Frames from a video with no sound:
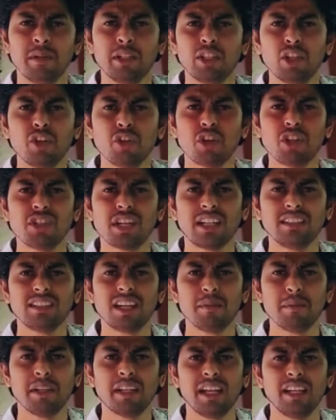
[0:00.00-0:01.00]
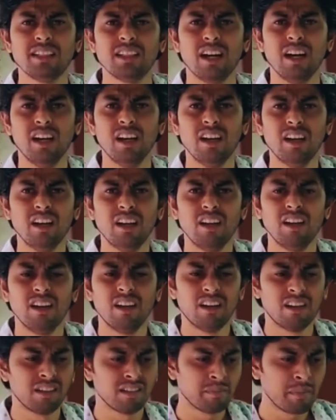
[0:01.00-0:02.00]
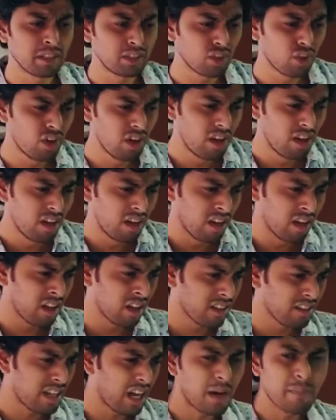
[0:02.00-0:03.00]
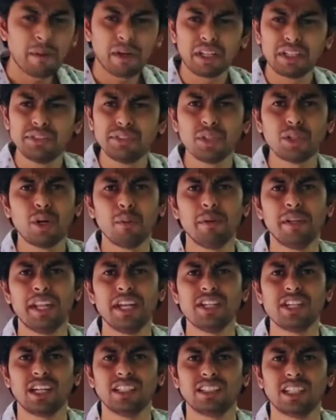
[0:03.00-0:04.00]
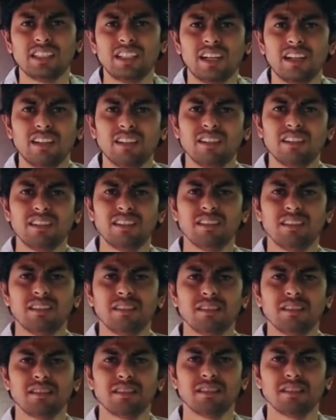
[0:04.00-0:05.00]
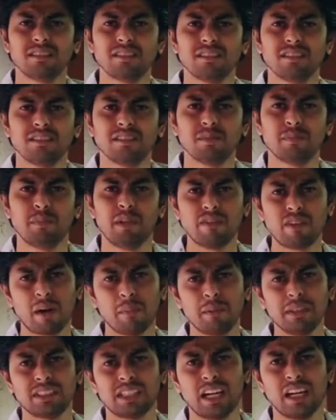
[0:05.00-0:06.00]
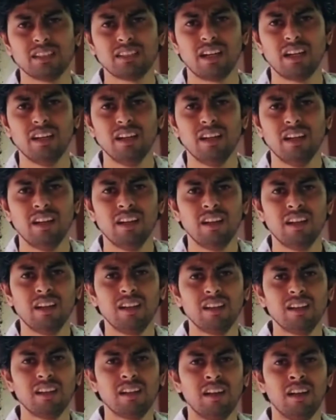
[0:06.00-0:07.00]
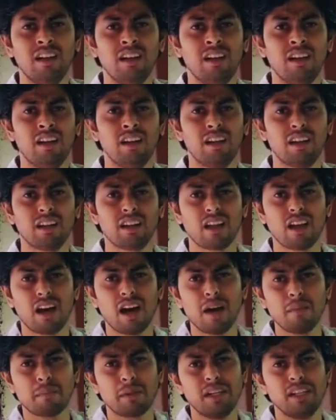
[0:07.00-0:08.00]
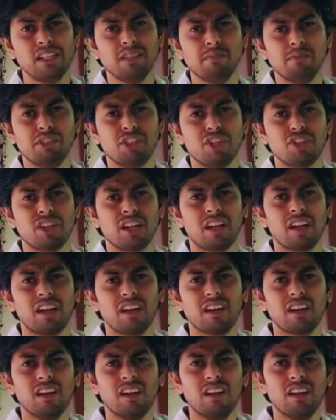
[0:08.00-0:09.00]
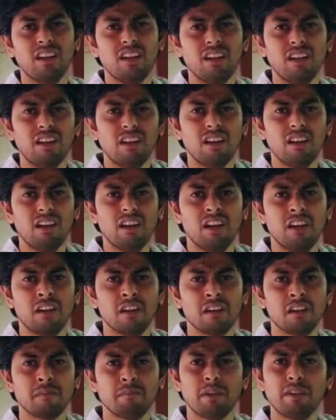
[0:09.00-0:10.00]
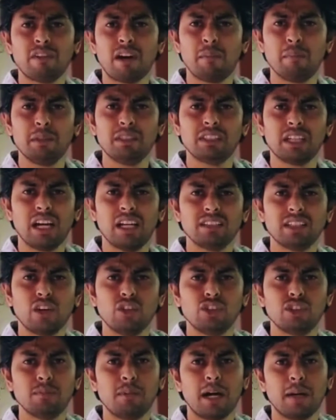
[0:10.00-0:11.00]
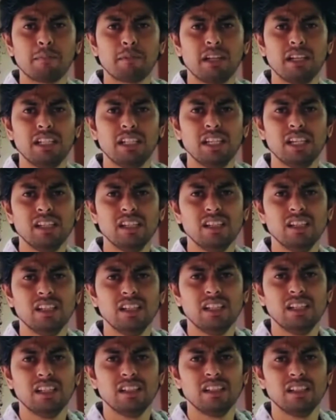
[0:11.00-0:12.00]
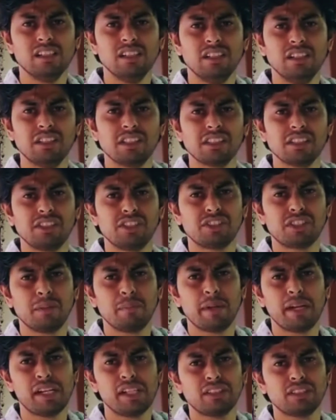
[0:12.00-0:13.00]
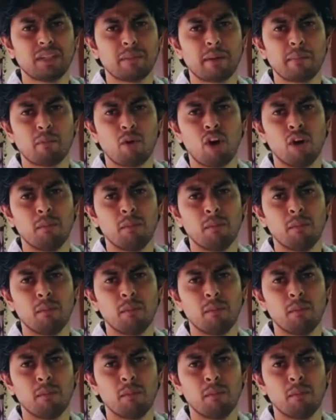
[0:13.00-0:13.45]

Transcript: मैं तो इनको जानता भी नहीं था मैं तो यहाँ पर किसी को भी नहीं जानता था मैं वापस आया था आपके लिए मिस्टर शंकर मैं वापस आया था उस बाप के लिए जिसकी बेटी से मैं